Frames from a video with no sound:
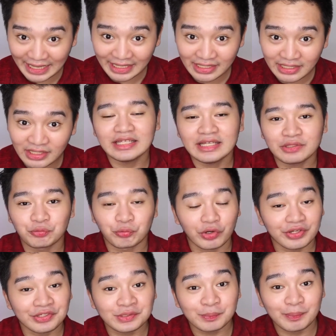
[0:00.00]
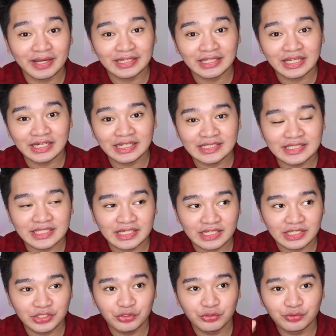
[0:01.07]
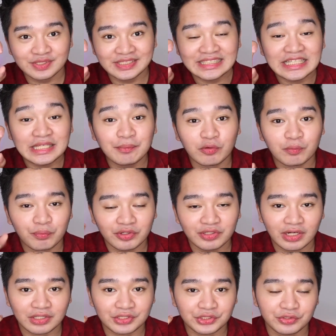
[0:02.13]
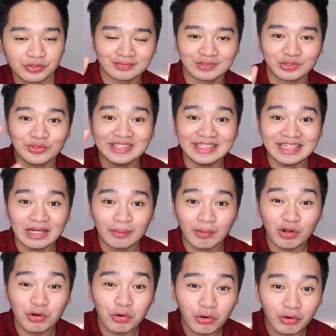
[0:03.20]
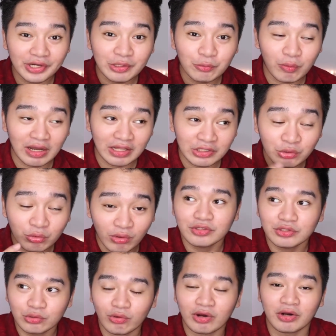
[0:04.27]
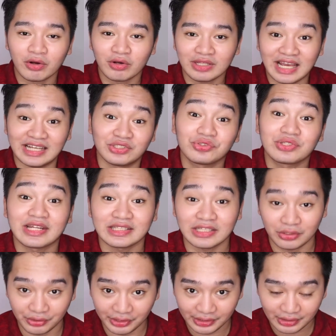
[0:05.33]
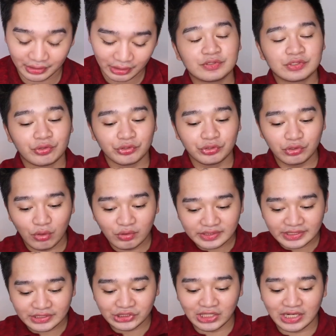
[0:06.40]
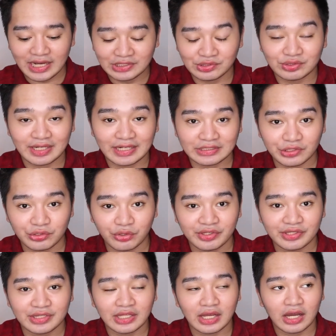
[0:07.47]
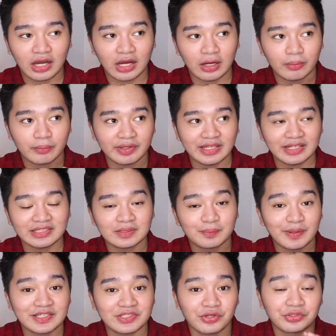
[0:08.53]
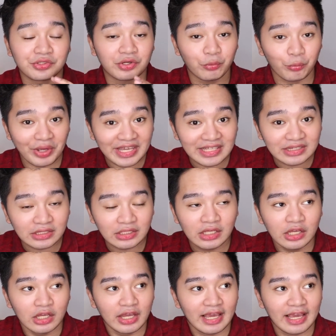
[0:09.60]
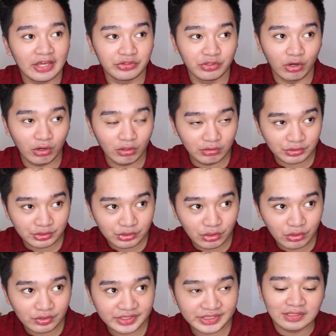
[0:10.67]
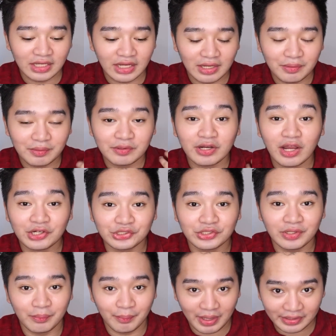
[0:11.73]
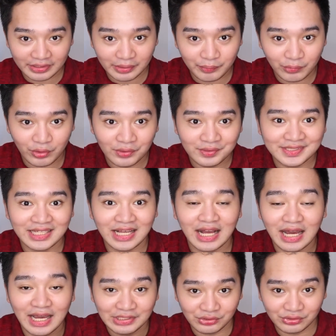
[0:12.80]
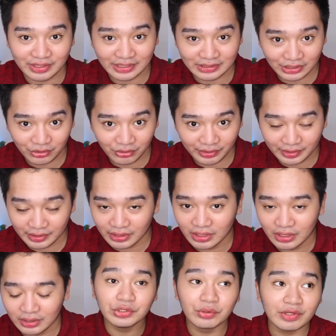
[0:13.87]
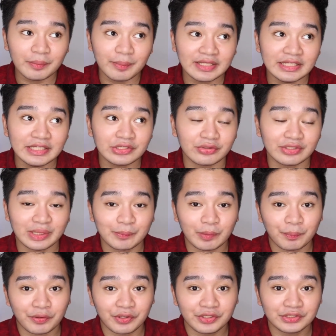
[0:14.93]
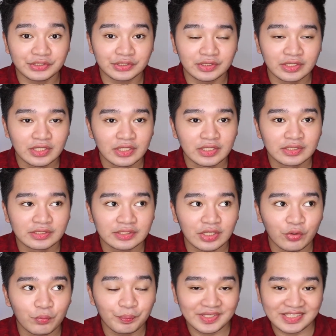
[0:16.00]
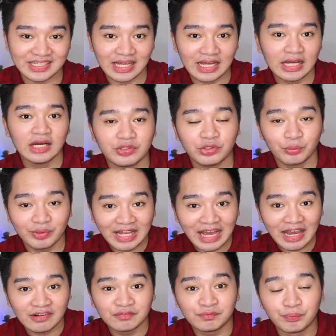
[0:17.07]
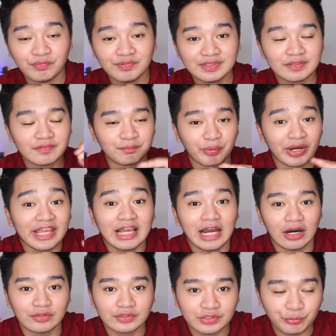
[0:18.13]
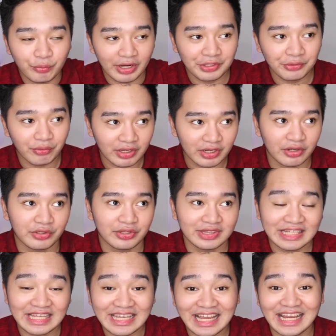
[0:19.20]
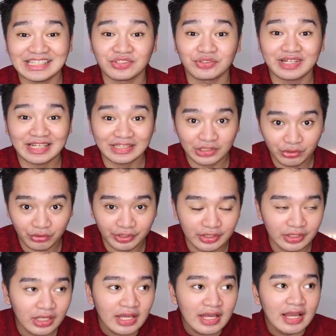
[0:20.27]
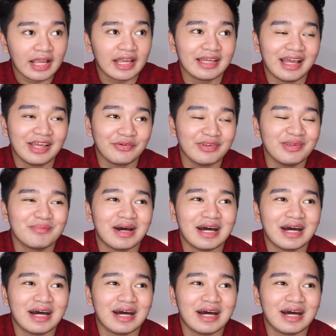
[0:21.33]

A. It works by decreasing yung sebum production. So hindi ka mag-oil while you you are on isotretinoin. So yung dosage ng isotretinoin um, it is based on your weight and also sa reaction ng body mo sa isotretinoin. Yung iba dito, nagpo-purge sa umpisa, you will have breakouts while you are on taking isotretinoin. Kaya yung